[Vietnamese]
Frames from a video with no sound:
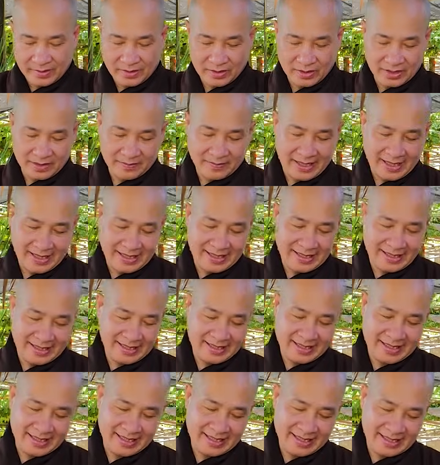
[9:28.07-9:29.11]
Còn cái bài này
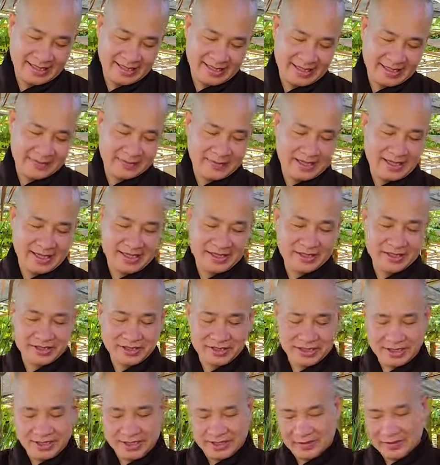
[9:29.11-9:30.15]
á, là cái bài vừa trị